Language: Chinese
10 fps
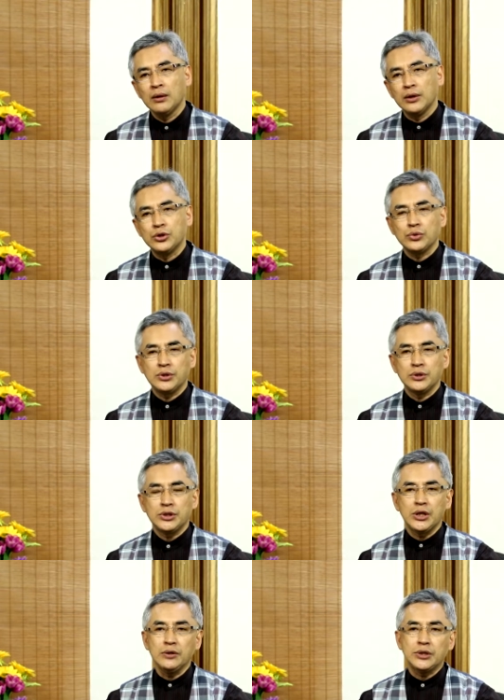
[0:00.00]
也就是
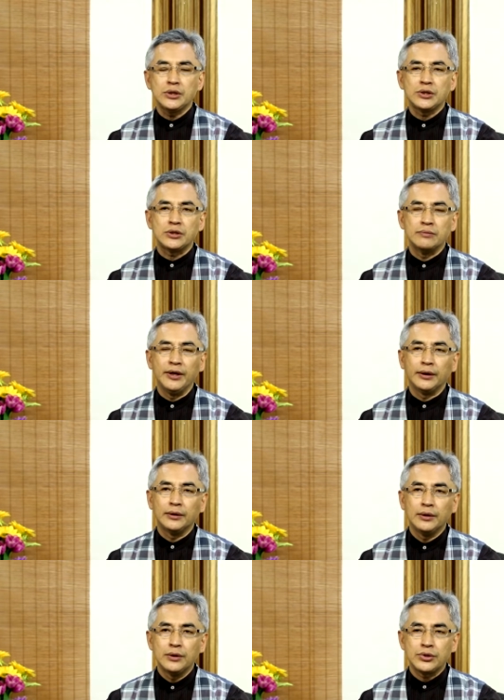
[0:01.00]
先知的使命
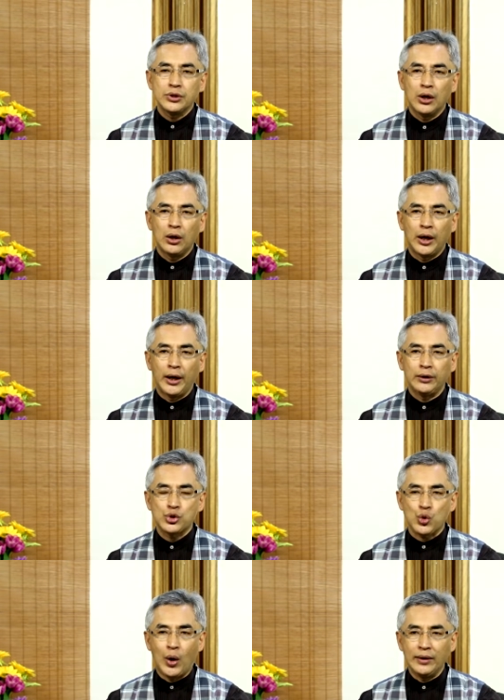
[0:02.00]
是要来
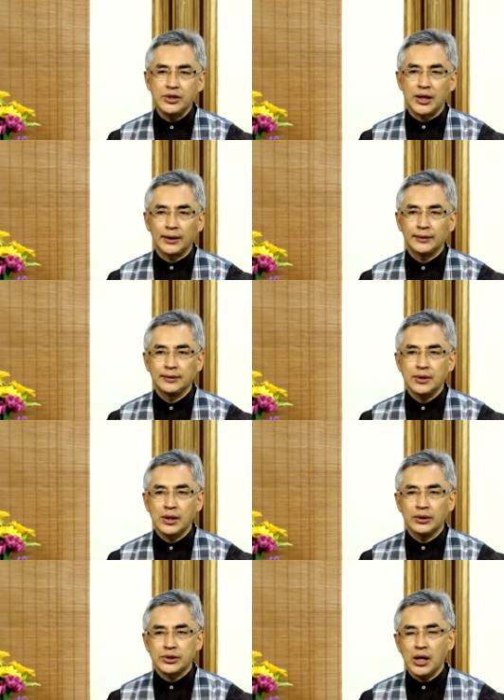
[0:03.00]
传讲
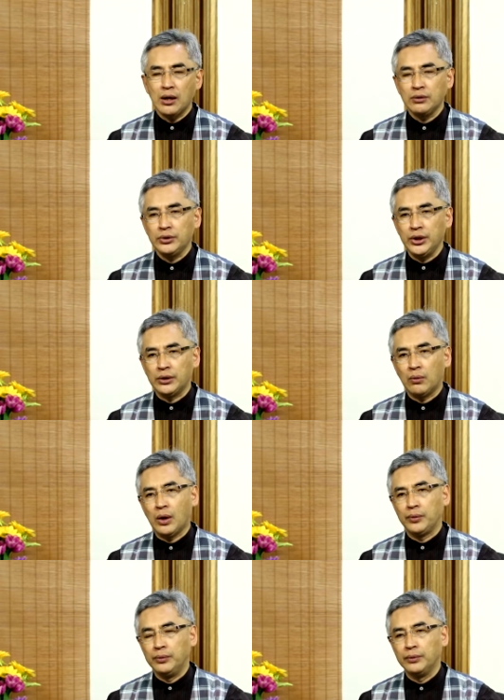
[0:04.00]
上帝的
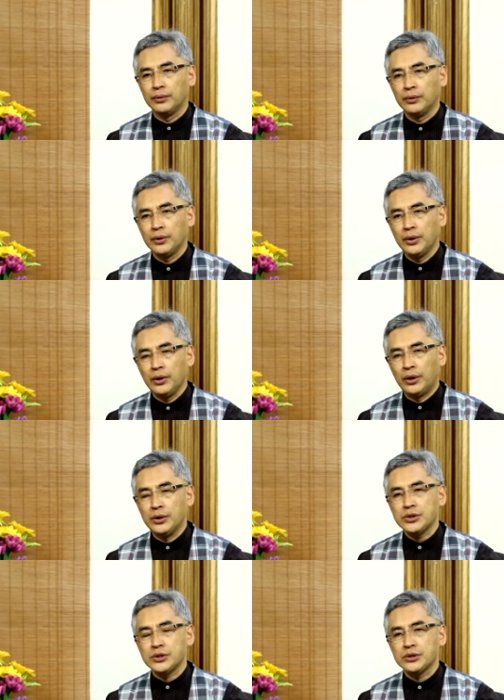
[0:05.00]
话语，
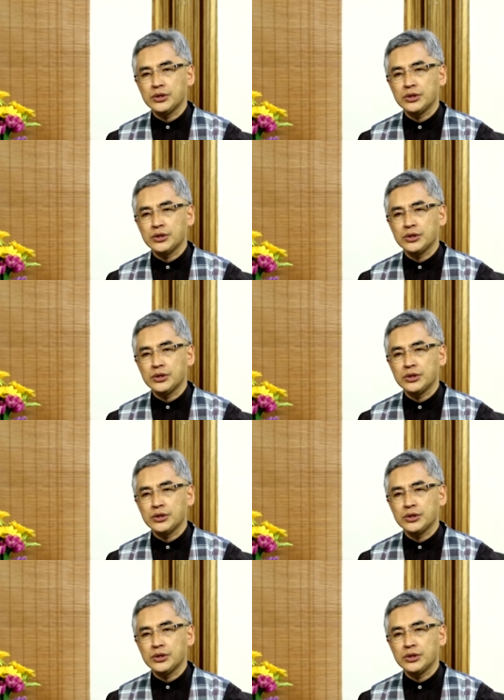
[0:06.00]
而使